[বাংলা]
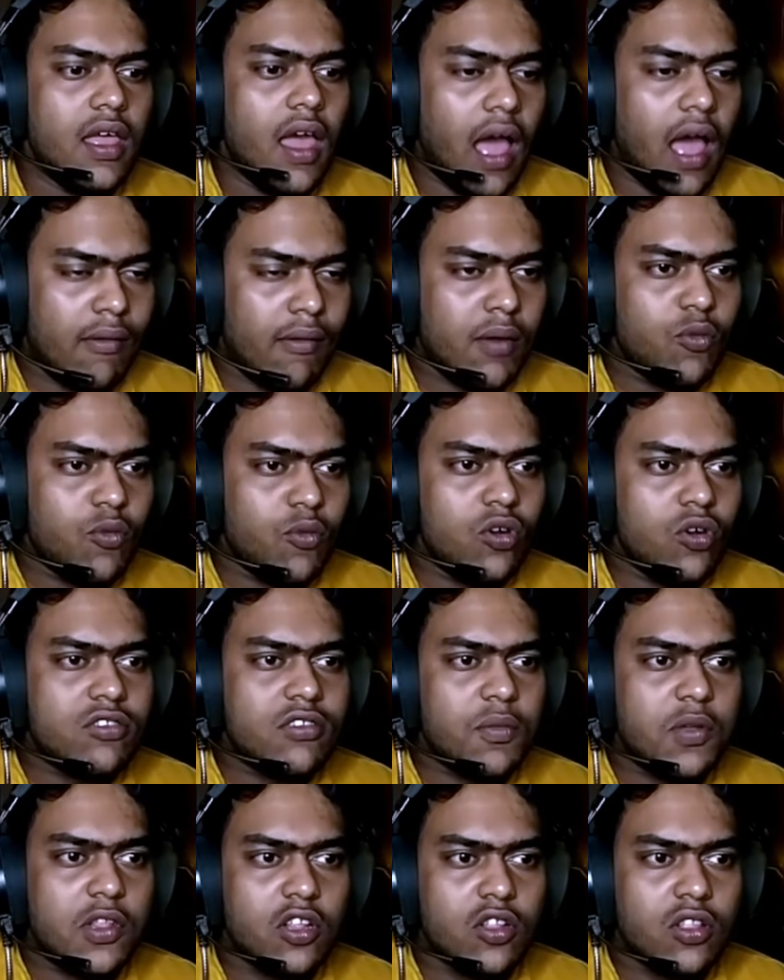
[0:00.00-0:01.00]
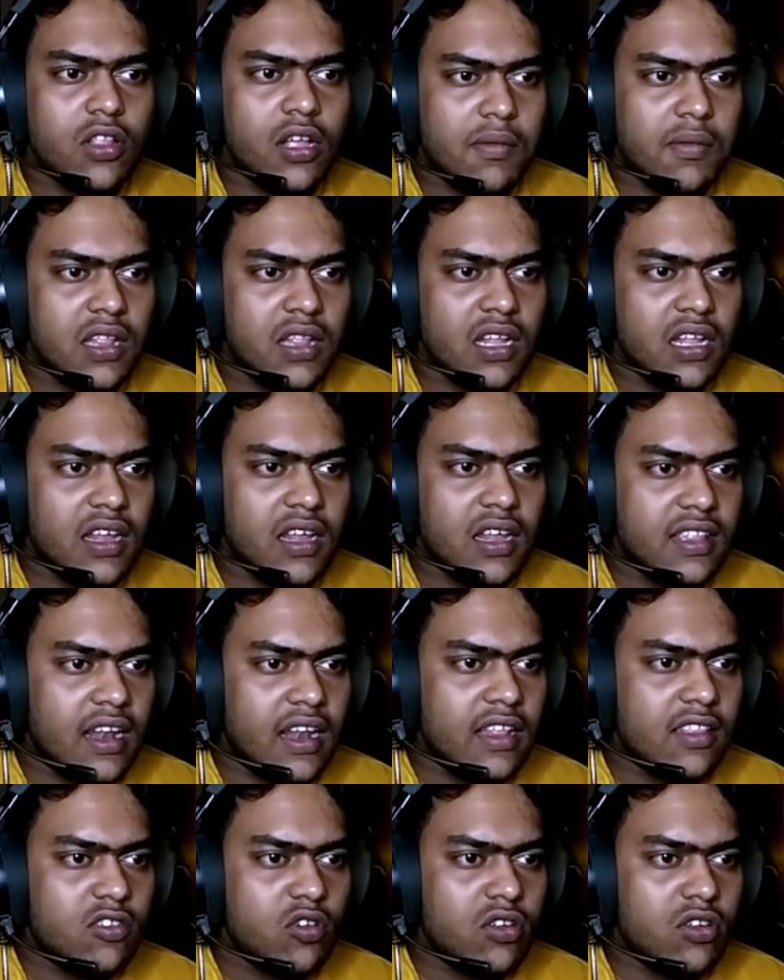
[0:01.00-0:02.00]
আমার মনে হচ্ছে ভিতর থেকে আমাদেরকে তেলের
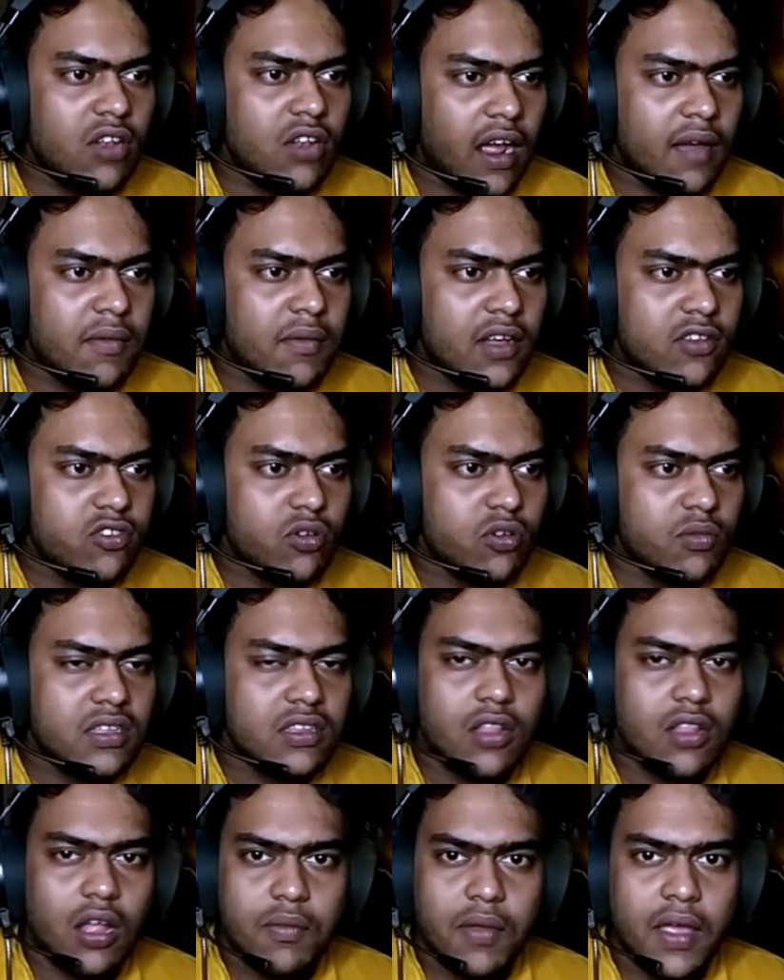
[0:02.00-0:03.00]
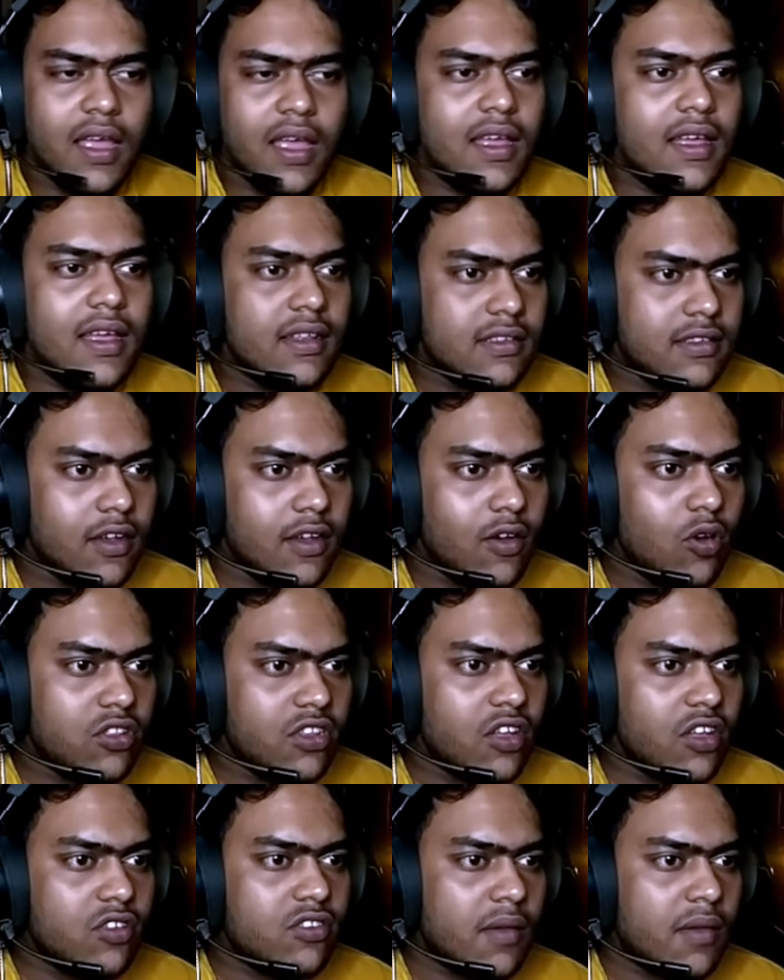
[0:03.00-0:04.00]
জন্য টাকা মাখা জমা দিতে হবে যেগুলো দিয়ে
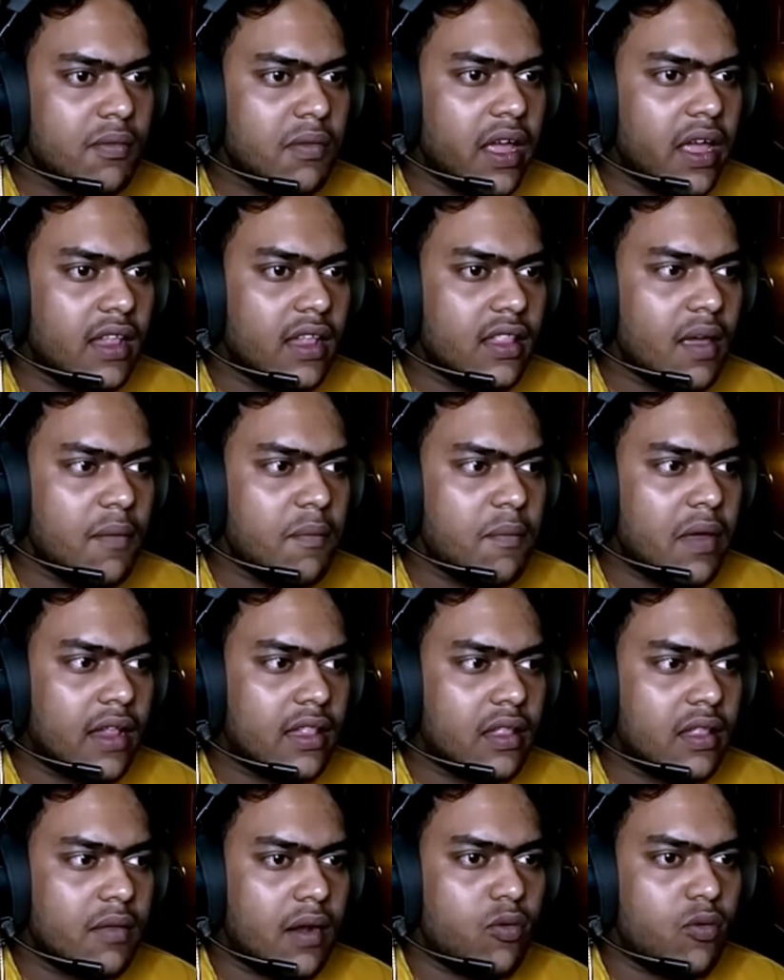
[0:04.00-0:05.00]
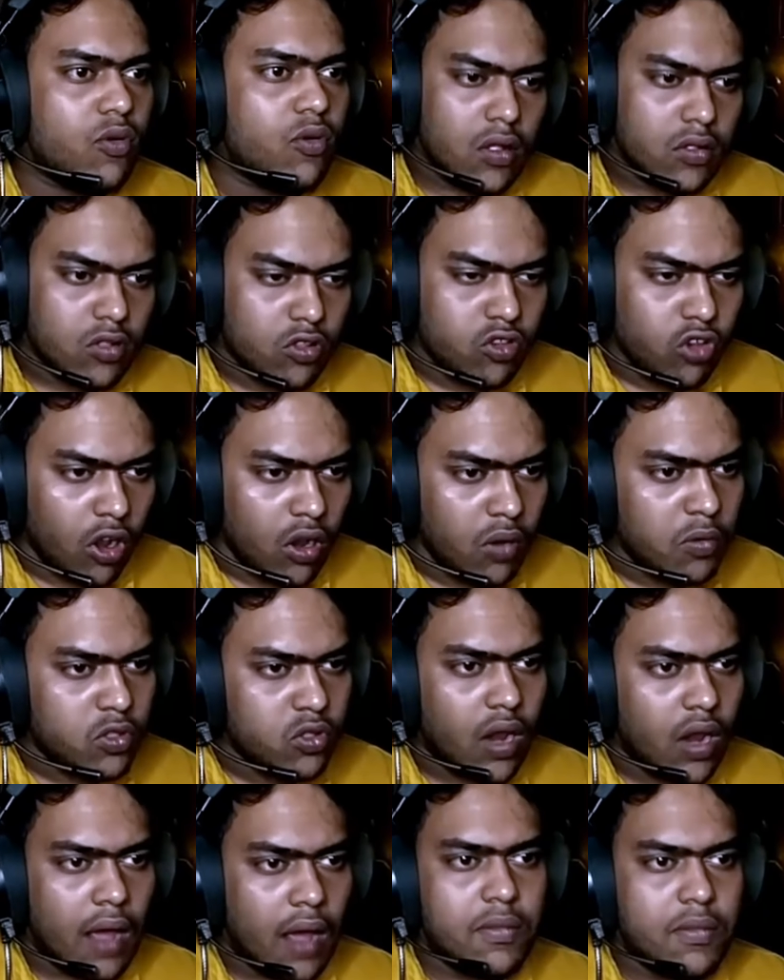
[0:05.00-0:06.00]
হচ্ছে আমরা এখান থেকে বেরাতে পারবো তো চলো
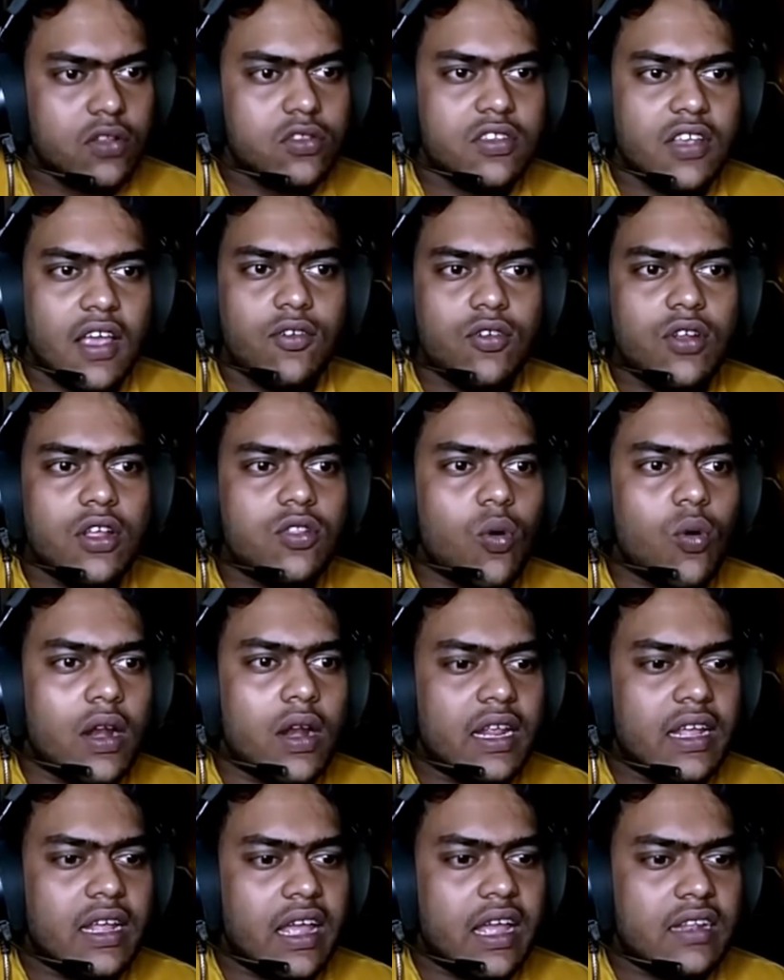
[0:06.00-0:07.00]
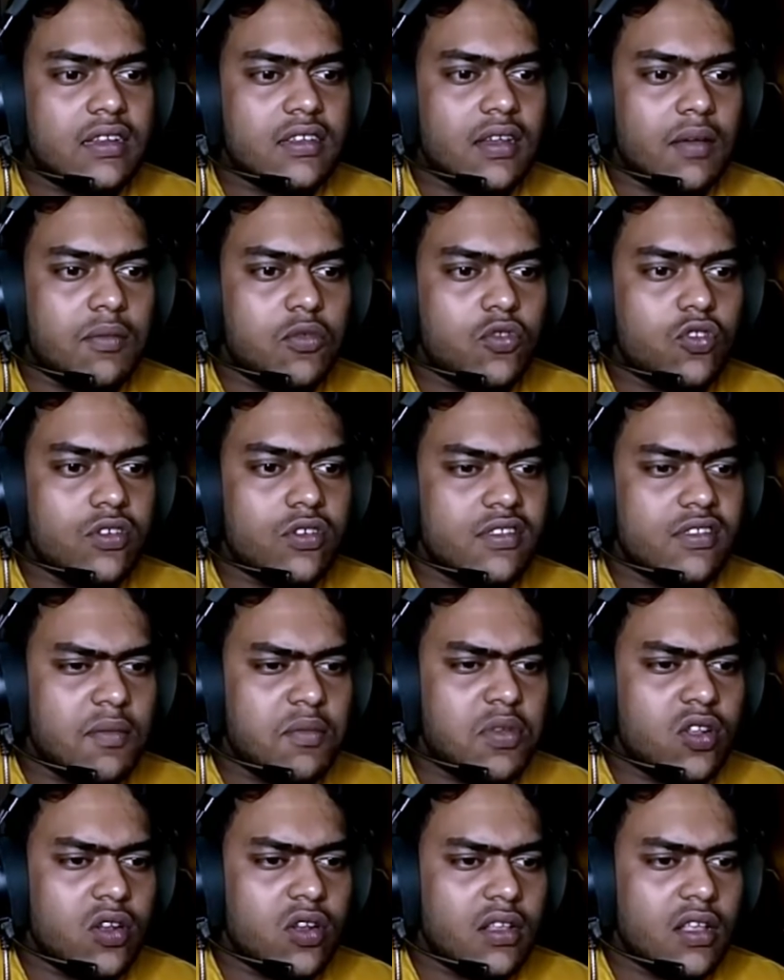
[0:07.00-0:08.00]
বন্ধুরা আমরা হচ্ছে এখন এই দোকানের গেটটা সামনে চলে এসেছি আর
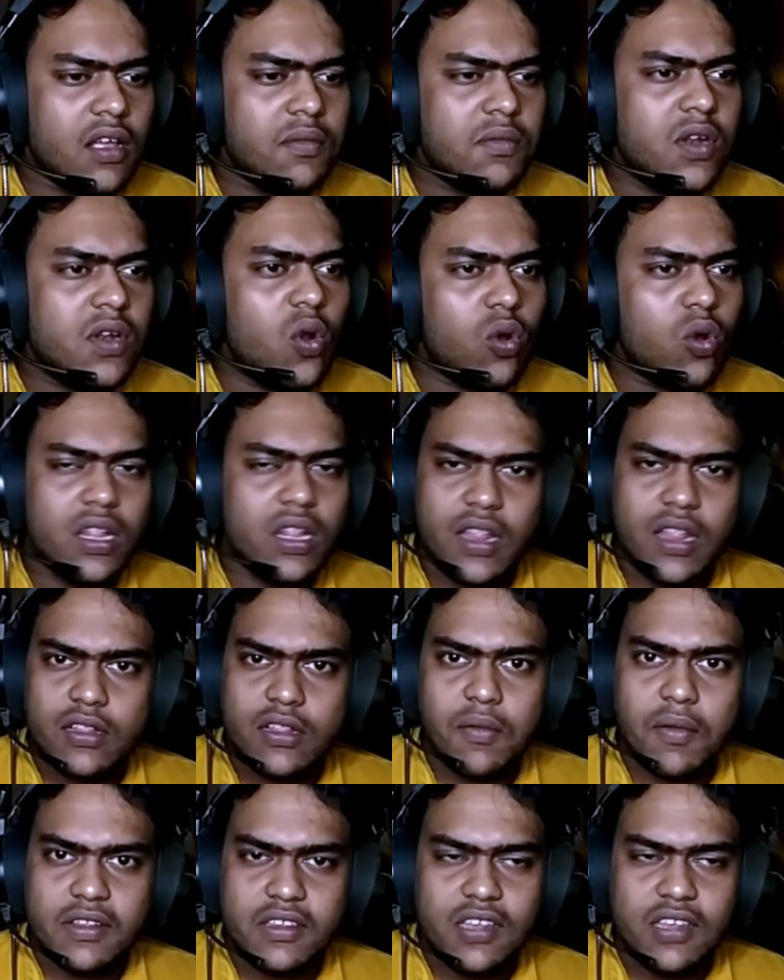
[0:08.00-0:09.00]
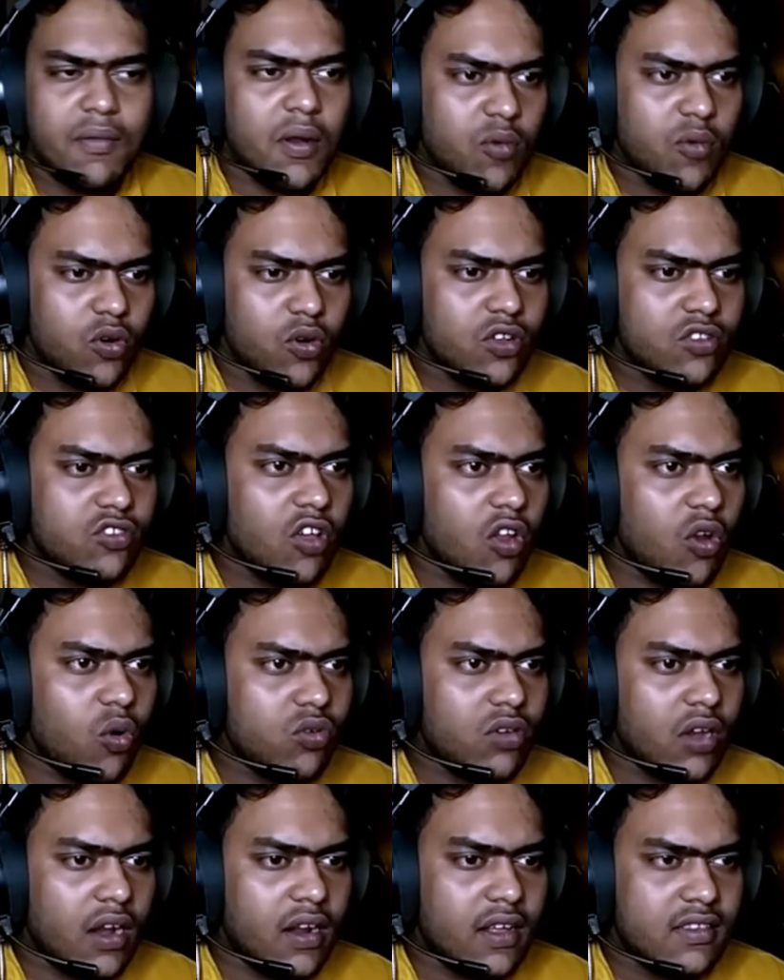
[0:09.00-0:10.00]
ভিতরে একটা আমি লোককে দেখতে পাচ্ছি আমার মনে হচ্ছে ওই
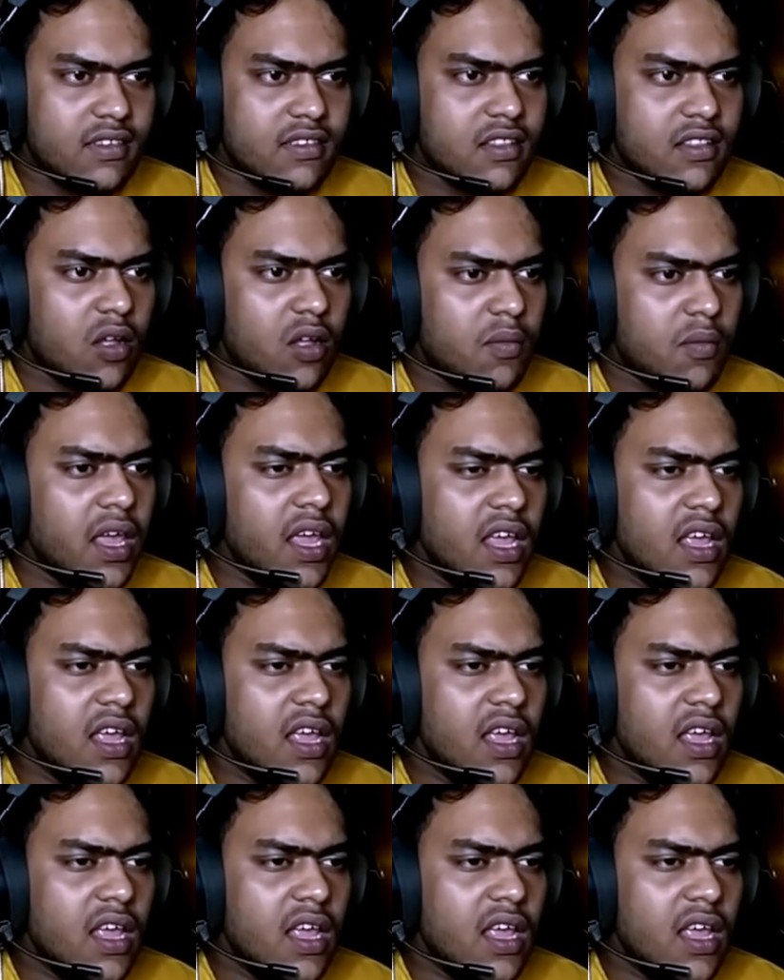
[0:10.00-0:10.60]
লোকটার কাছে যেতে হবে